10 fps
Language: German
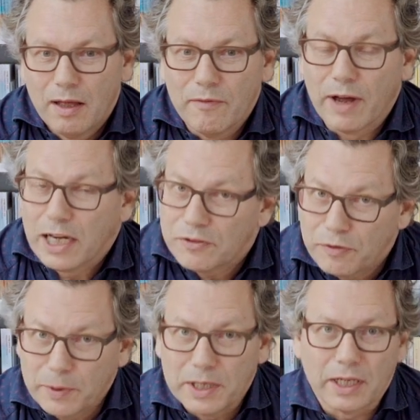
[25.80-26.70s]
weil es
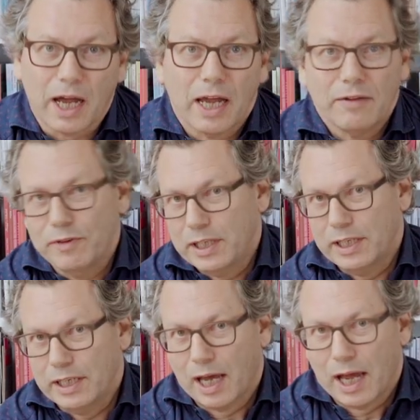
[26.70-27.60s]
für mich drei
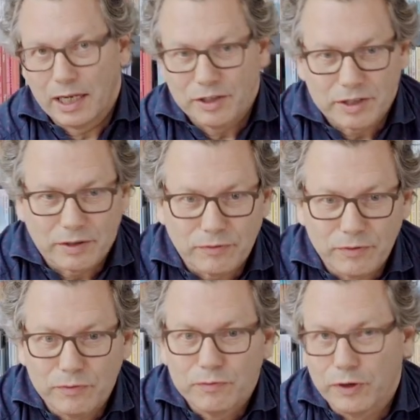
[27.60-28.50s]
wichtige
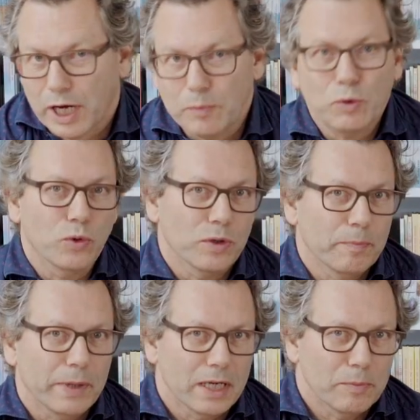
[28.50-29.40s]
Eigenschaften von einem
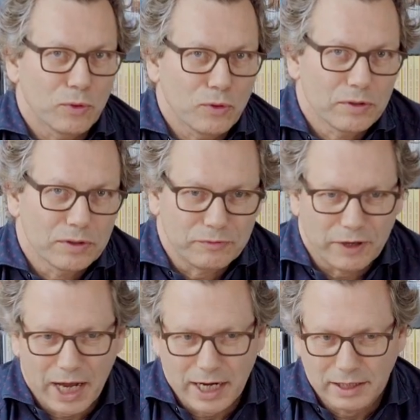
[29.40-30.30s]
guten Bilderbuch
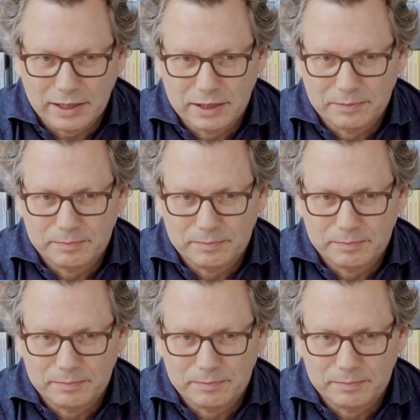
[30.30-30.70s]
vereint.